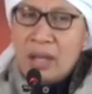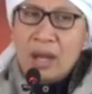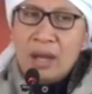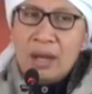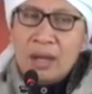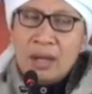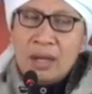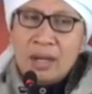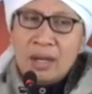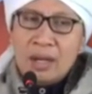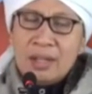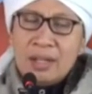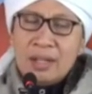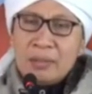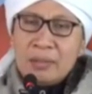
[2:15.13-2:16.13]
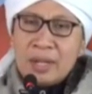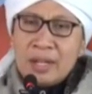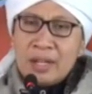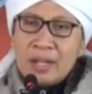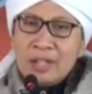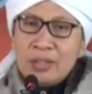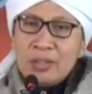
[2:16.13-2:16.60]
ada kala dari
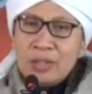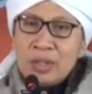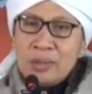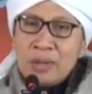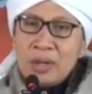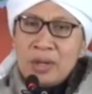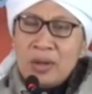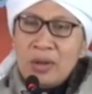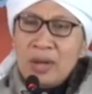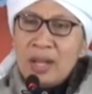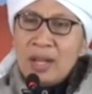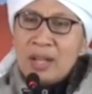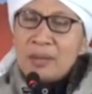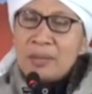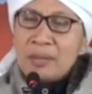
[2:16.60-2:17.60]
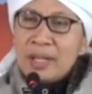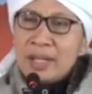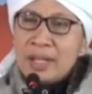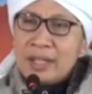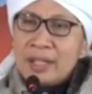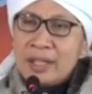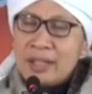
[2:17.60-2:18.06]
mereka itu yang menolak
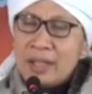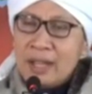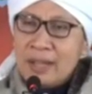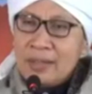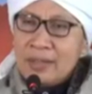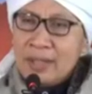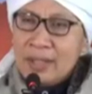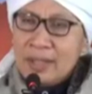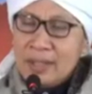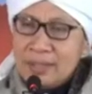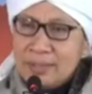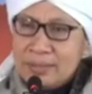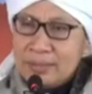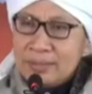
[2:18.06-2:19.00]
kebaikan yang kita hantarkan